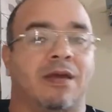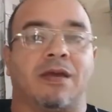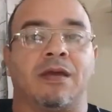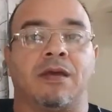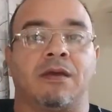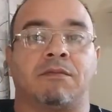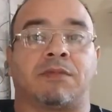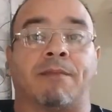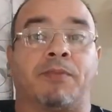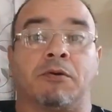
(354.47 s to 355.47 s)
Y
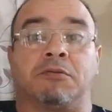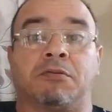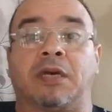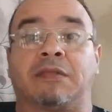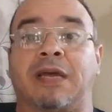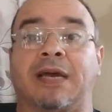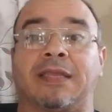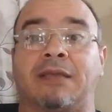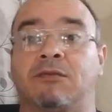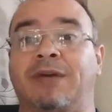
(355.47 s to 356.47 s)
tampoco estás
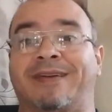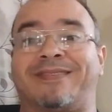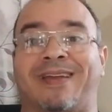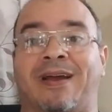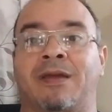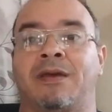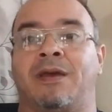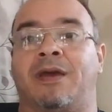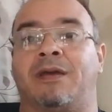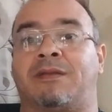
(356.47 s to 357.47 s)
ganando un extra,
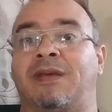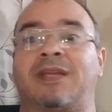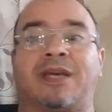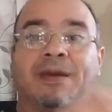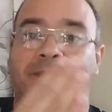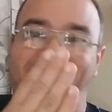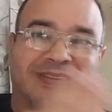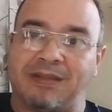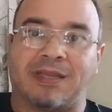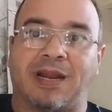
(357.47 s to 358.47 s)
tienes que
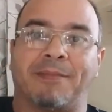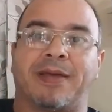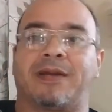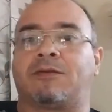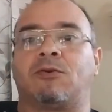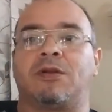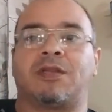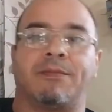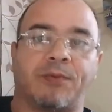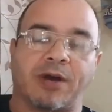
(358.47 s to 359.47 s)
partirte la madre todo el
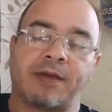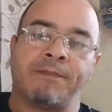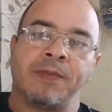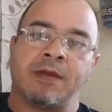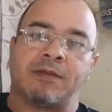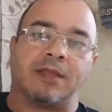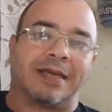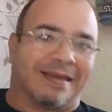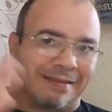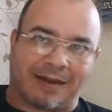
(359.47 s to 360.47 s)
tiempo ahí,
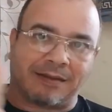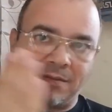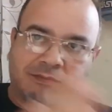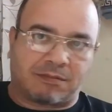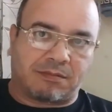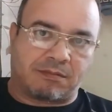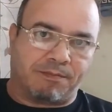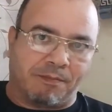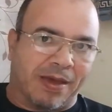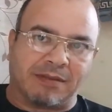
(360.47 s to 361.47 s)
tienes que estar
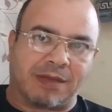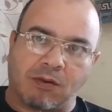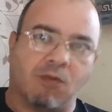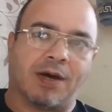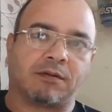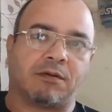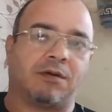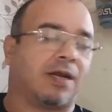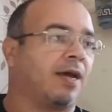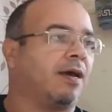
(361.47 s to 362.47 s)
24 horas